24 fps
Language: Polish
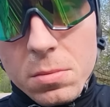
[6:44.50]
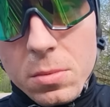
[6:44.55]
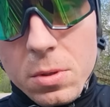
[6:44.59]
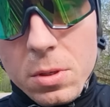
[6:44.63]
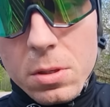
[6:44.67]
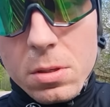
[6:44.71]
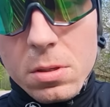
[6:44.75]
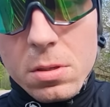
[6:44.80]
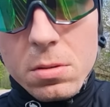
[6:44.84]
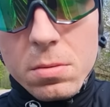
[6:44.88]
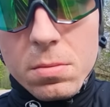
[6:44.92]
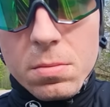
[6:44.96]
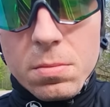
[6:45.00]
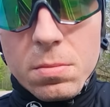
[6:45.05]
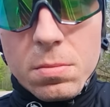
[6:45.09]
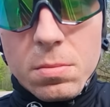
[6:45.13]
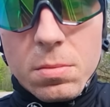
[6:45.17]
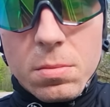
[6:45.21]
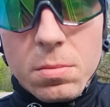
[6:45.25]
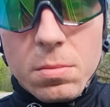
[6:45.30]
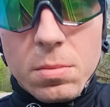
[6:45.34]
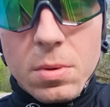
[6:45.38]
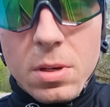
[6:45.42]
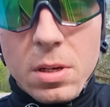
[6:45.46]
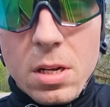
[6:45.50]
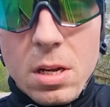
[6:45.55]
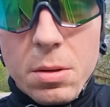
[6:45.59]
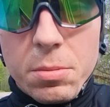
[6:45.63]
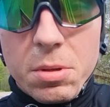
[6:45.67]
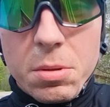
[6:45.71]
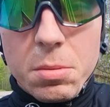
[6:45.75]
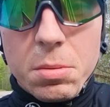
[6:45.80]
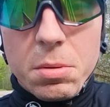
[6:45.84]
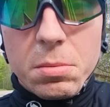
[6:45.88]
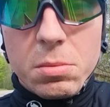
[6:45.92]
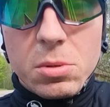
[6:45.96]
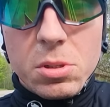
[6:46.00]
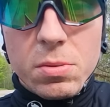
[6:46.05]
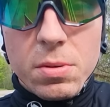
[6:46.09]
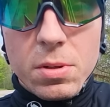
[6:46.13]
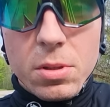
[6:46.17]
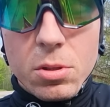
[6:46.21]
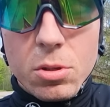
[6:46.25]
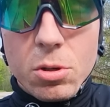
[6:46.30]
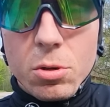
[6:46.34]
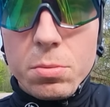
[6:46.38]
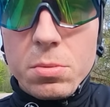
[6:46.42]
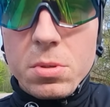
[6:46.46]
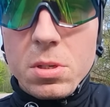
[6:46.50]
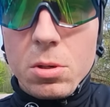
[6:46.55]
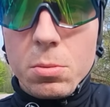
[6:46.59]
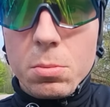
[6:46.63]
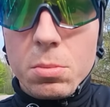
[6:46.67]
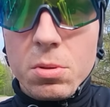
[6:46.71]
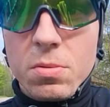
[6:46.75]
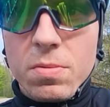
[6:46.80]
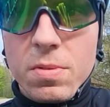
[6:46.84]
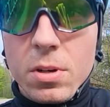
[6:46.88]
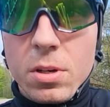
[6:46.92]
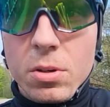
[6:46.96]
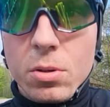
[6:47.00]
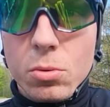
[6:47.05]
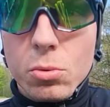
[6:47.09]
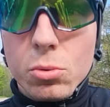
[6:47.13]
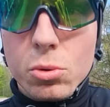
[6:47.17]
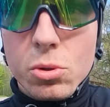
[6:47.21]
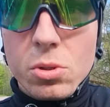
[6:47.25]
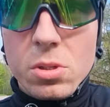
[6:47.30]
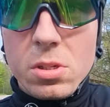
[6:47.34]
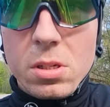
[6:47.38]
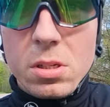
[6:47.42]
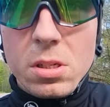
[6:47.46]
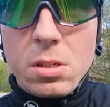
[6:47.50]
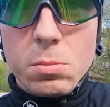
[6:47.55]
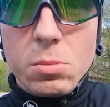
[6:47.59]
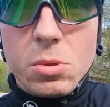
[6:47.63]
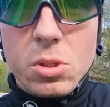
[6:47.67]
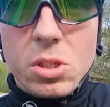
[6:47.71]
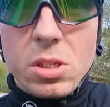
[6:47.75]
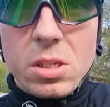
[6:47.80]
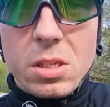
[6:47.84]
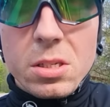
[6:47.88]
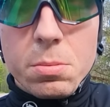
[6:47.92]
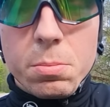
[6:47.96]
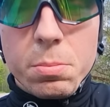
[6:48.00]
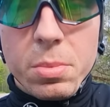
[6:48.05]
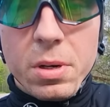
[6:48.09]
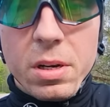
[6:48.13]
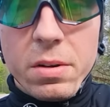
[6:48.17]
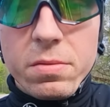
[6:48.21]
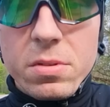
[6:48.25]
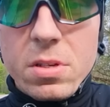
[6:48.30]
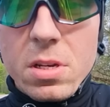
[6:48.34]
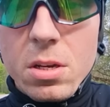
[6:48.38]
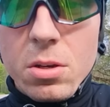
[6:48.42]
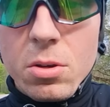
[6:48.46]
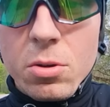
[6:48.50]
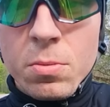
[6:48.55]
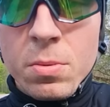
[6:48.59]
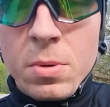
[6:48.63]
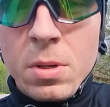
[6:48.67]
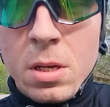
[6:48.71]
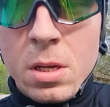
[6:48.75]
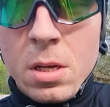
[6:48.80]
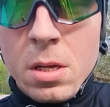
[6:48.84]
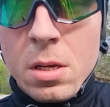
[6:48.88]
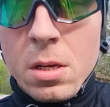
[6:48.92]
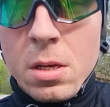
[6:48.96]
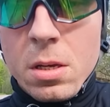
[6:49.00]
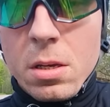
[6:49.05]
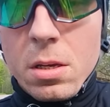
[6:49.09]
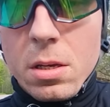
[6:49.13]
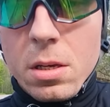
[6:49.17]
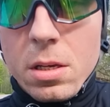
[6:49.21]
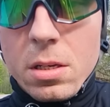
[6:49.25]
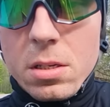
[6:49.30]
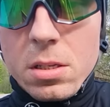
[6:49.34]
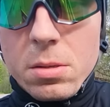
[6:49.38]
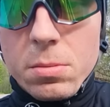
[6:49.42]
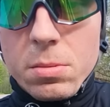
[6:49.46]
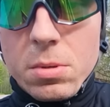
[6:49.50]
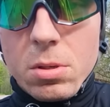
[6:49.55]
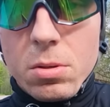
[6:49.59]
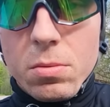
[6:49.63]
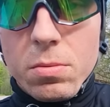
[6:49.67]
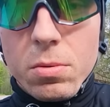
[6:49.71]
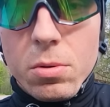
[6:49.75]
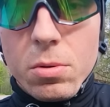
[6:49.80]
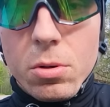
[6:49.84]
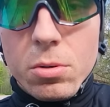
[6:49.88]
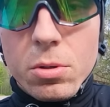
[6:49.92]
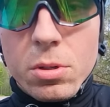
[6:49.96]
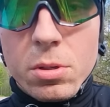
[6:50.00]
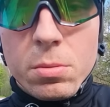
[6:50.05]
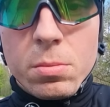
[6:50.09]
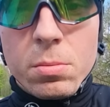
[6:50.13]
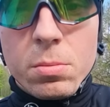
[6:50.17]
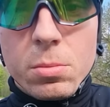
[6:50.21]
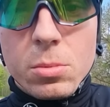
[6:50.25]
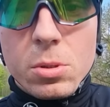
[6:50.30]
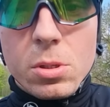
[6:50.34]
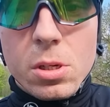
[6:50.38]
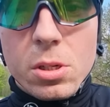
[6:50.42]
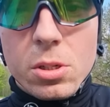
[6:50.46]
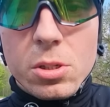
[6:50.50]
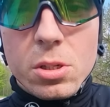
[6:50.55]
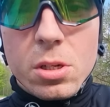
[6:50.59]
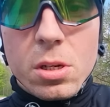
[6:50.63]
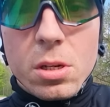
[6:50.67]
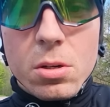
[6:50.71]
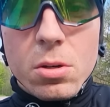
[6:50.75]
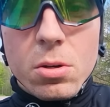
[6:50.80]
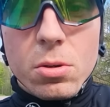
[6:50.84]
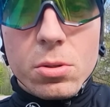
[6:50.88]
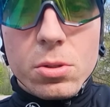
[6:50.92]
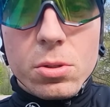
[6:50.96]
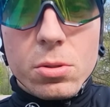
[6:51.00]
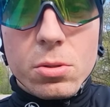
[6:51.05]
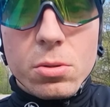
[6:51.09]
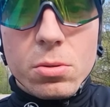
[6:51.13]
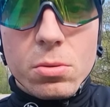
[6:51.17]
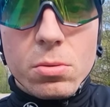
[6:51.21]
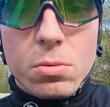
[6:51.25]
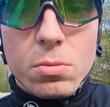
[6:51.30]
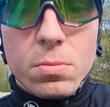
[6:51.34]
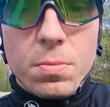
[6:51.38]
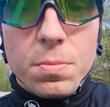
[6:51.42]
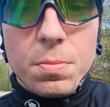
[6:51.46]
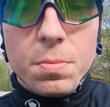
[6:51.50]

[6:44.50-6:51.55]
Więc jak dla mnie naprawdę świetna opcja, obydwa urządzenia mi się sprawdzają i jestem zadowolony. Myślę, że dla kogoś, kto